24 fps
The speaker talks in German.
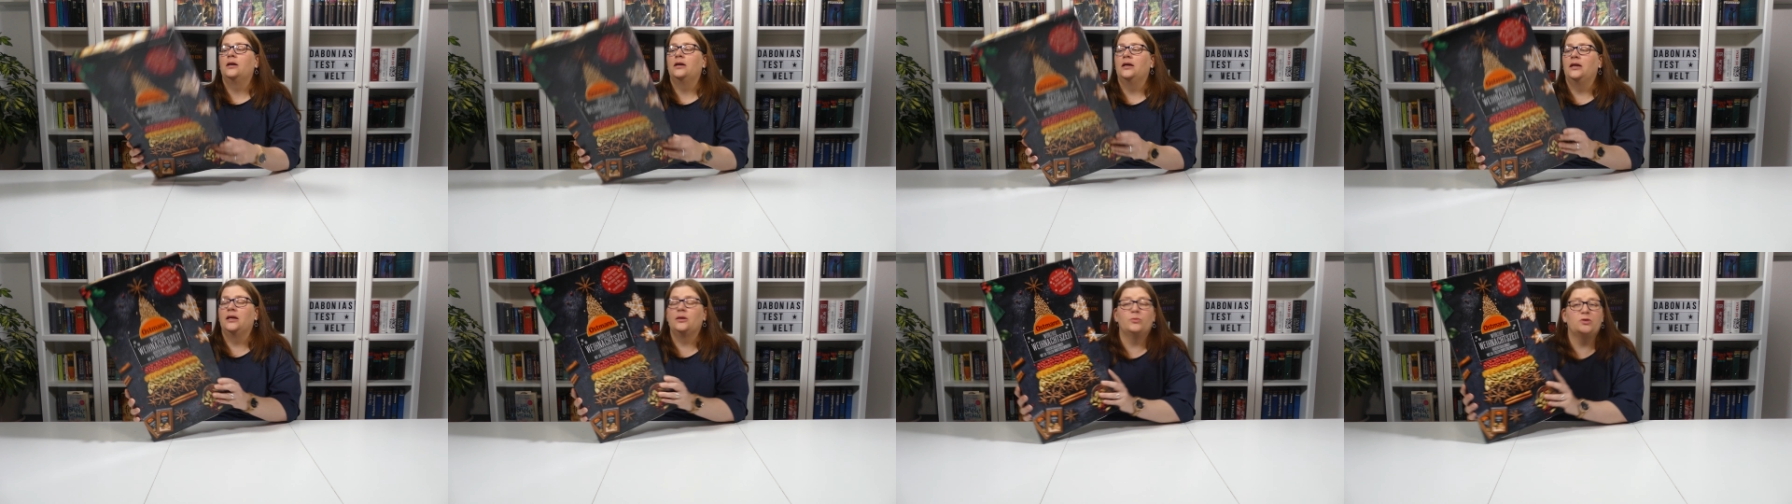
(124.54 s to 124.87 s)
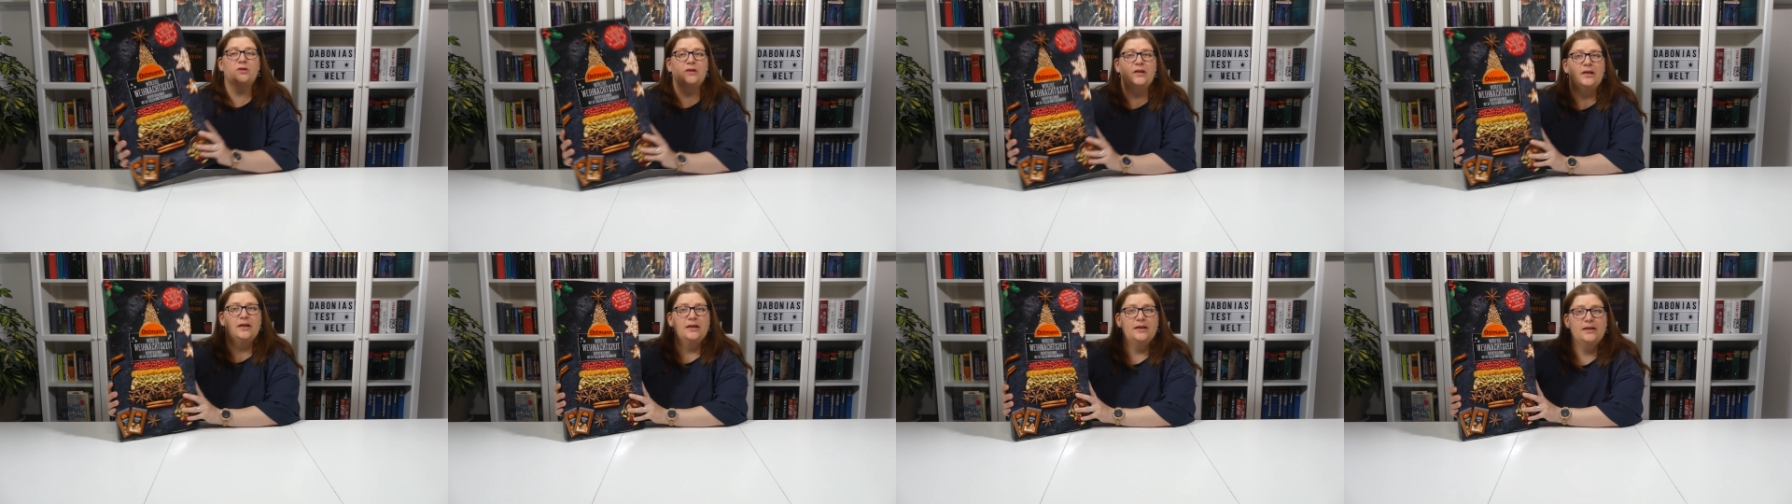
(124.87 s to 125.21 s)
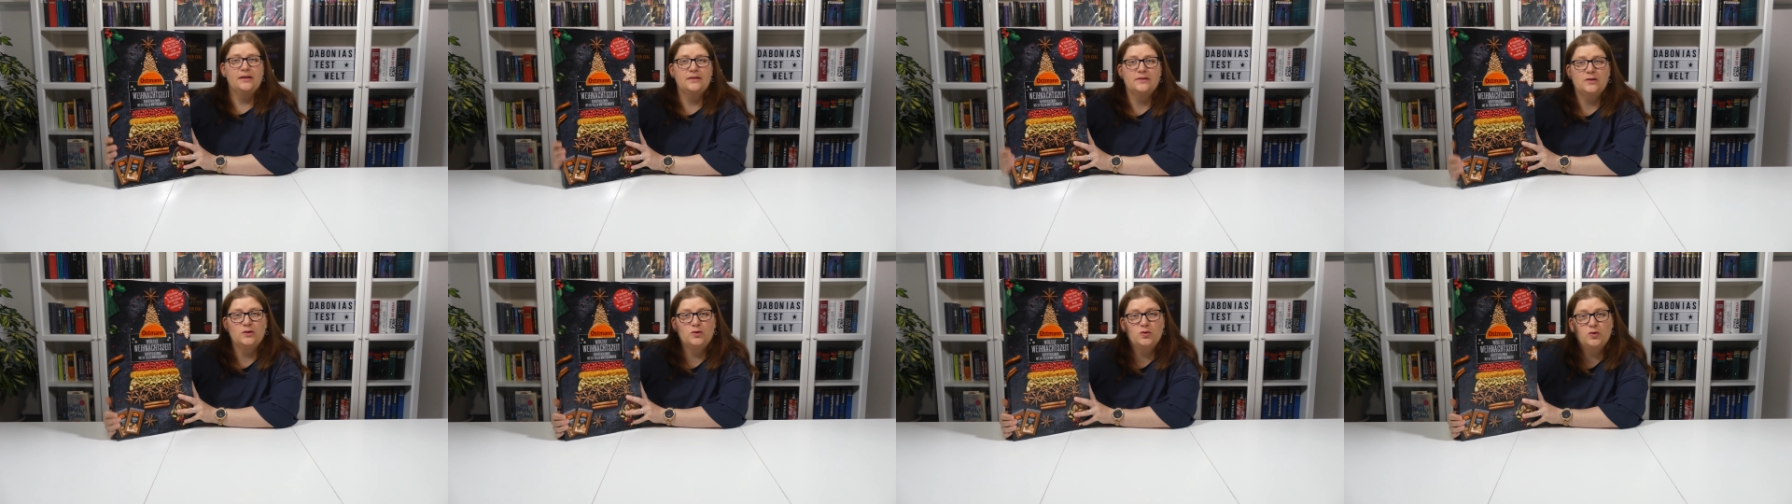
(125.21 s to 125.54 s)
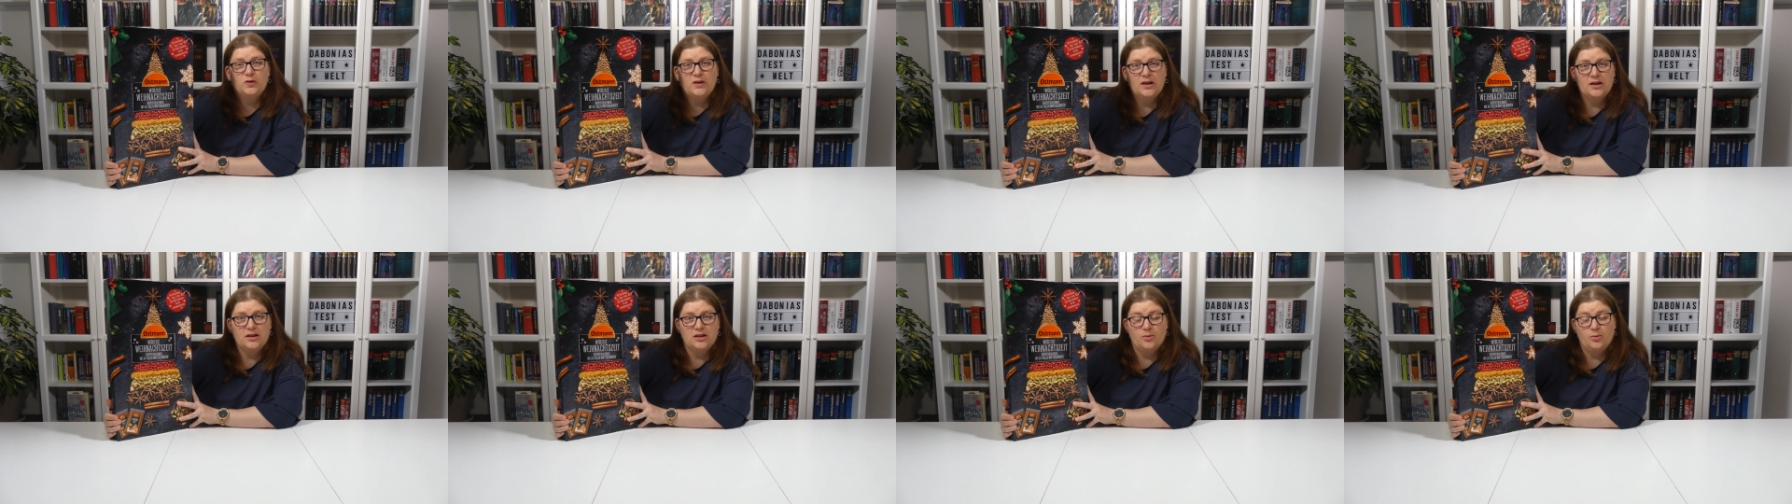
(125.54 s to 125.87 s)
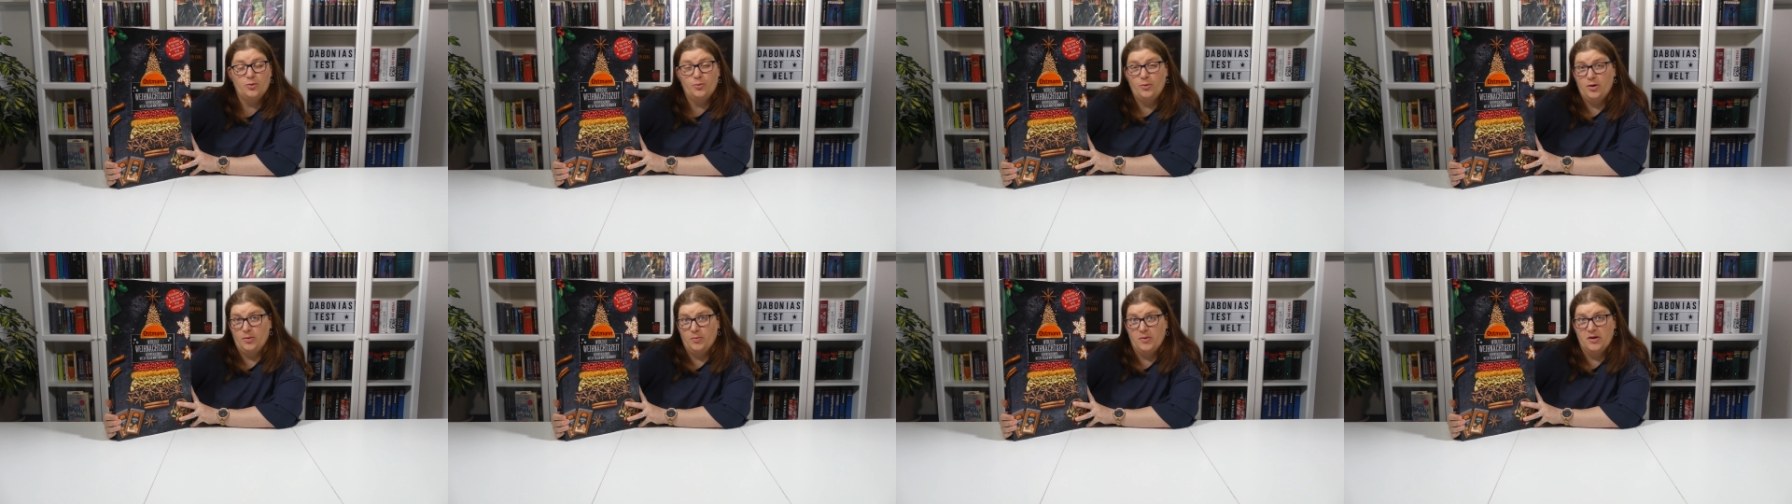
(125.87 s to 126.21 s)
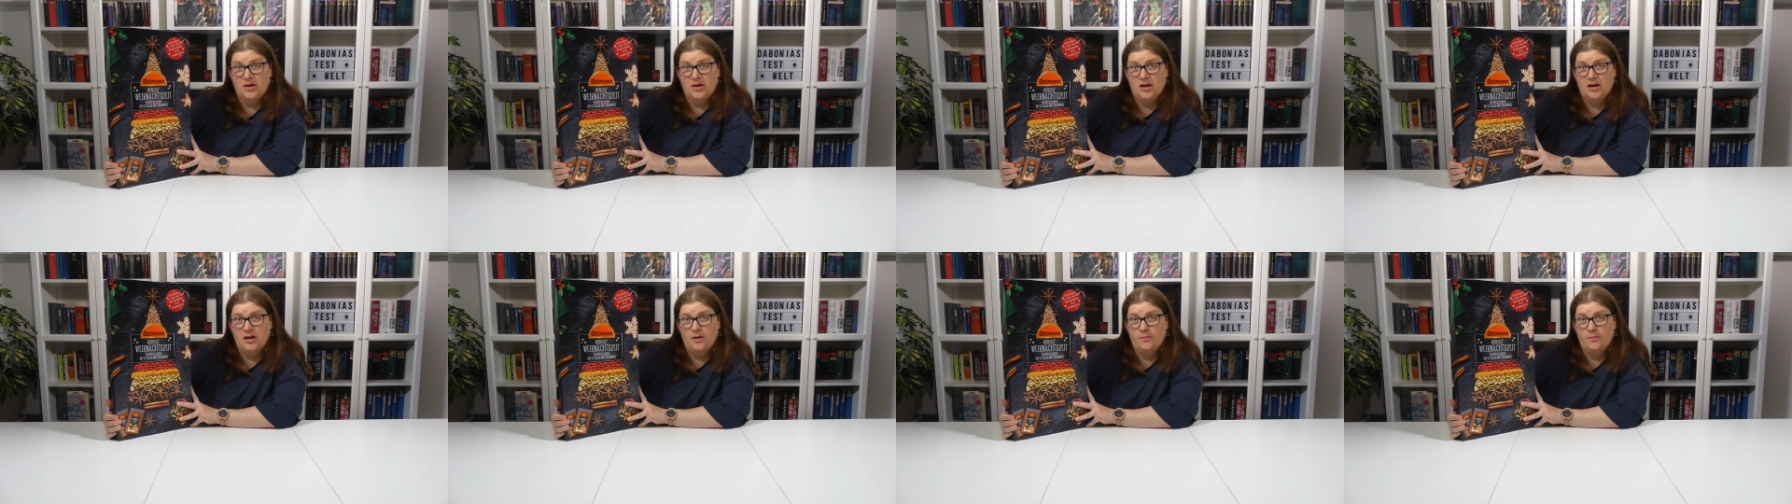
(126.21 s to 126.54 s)
Ich muss allerdings dazu sagen, ich habe ihn mir im
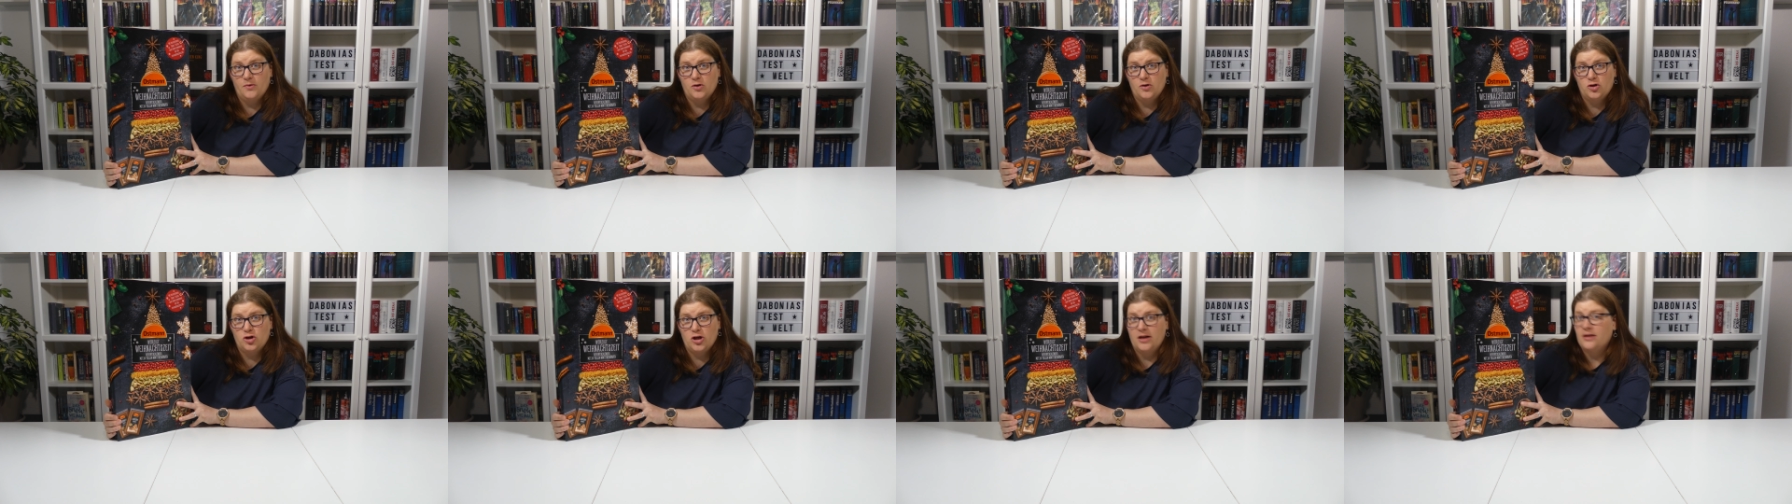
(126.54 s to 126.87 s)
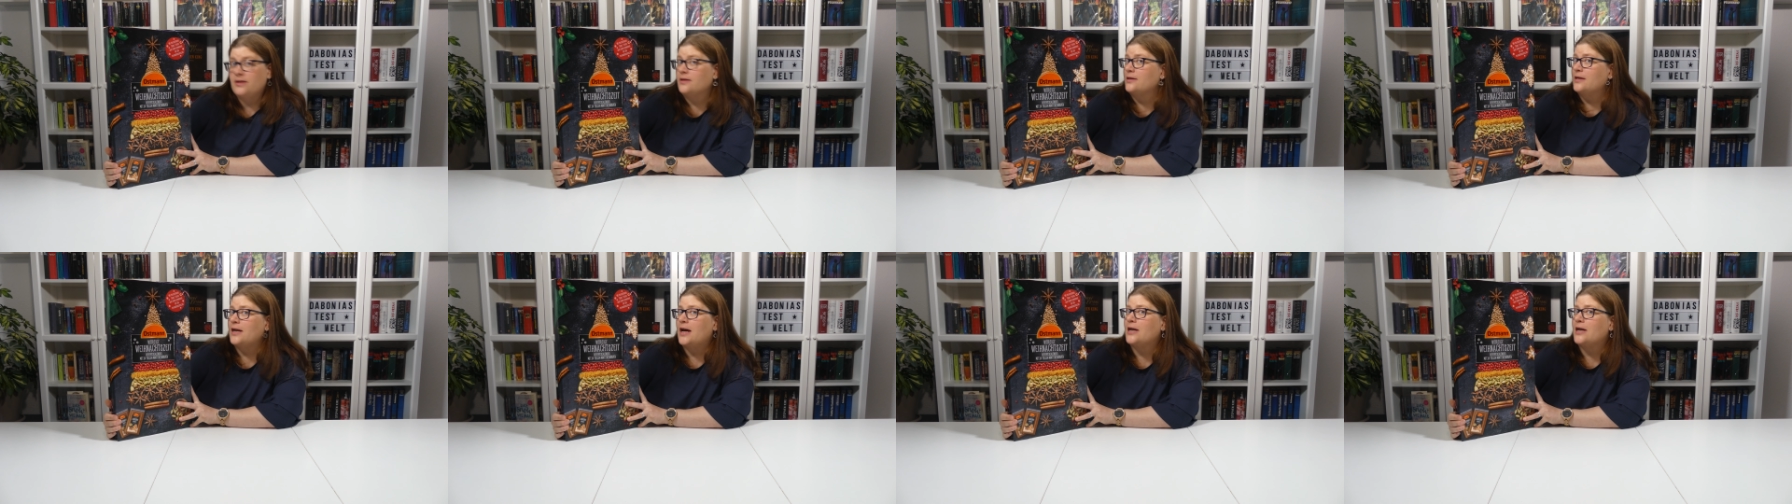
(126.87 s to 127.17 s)
Internet bestellt.